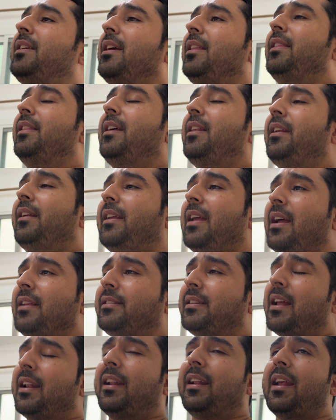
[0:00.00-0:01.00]
के अंदर क्या
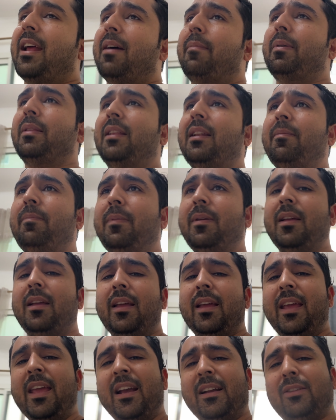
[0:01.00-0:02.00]
चल रहा है मतलब
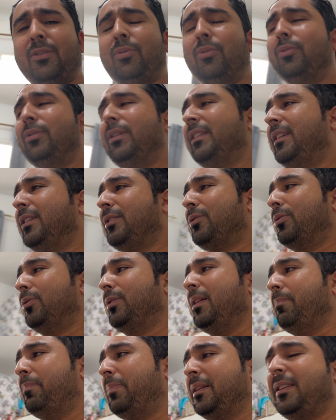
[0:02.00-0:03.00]
एक छोटे से
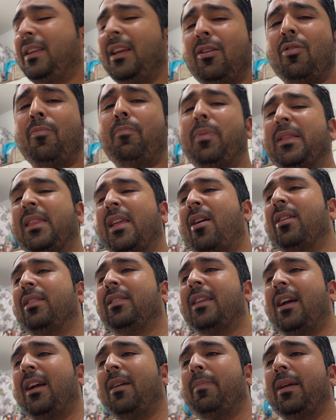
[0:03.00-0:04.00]
छोटे बच्चे को पता
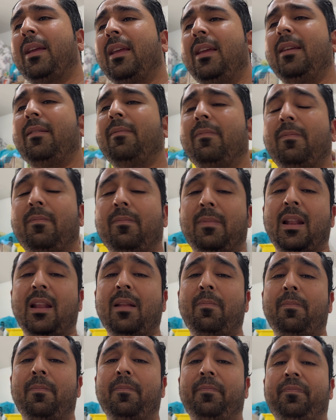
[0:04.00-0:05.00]
होता है कि भाई
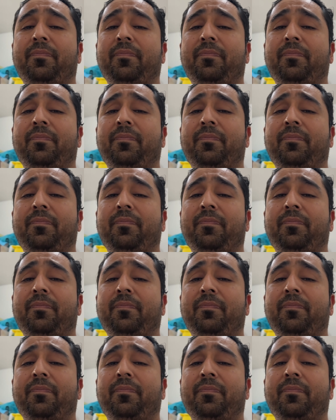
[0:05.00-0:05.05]
मतलब